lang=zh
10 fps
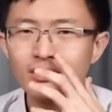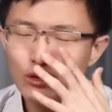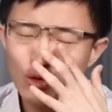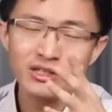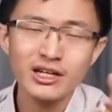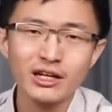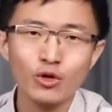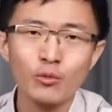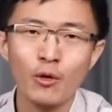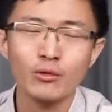那虽然现在
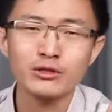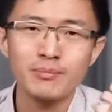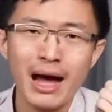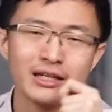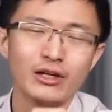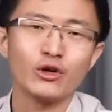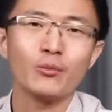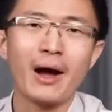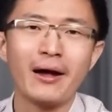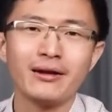通膨是八点六
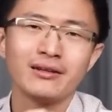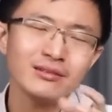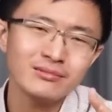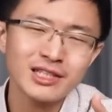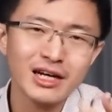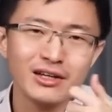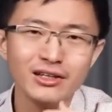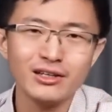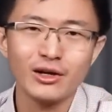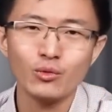帕，那降了
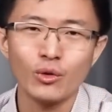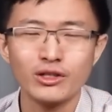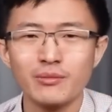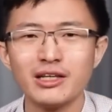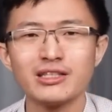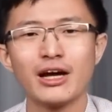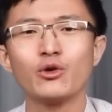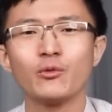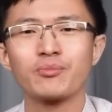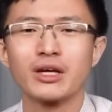一点五好像没啥
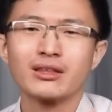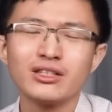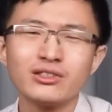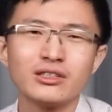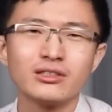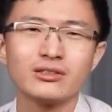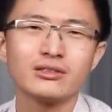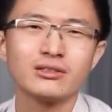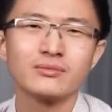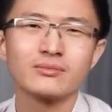用，但是呢，这
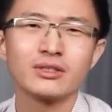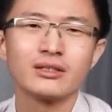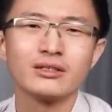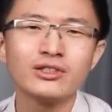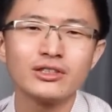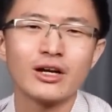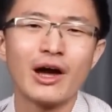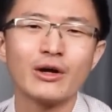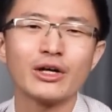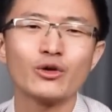是至少
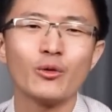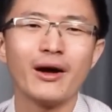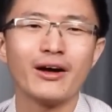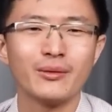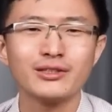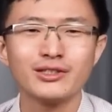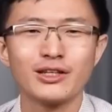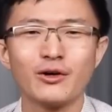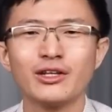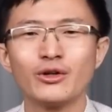还有点用嘛？好，它至
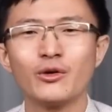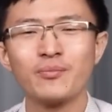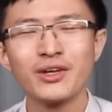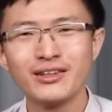少有点用。